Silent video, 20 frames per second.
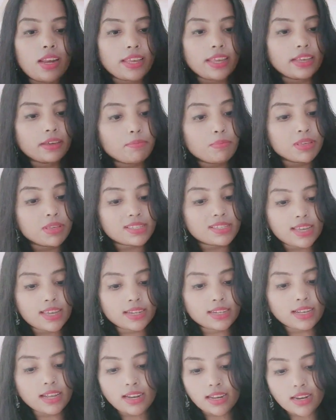లైక్
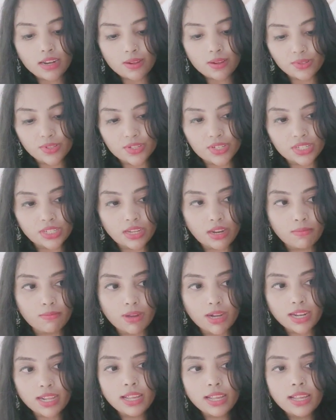బిస్కెట్ కలర్లో వచ్చింది
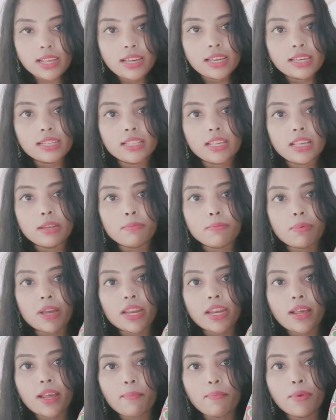అనమాట
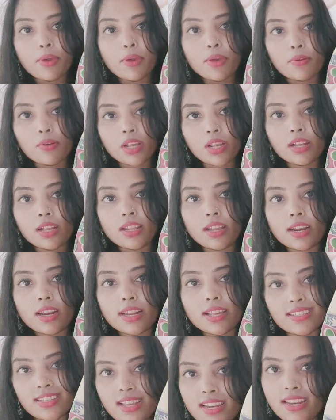దీనిపైన మెరూన్
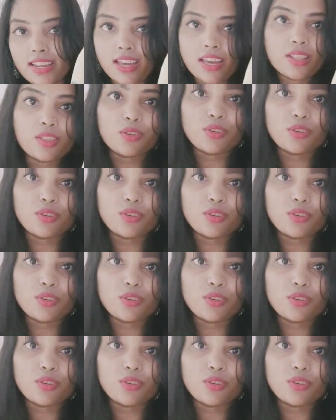కలర్ డిజైనింగ్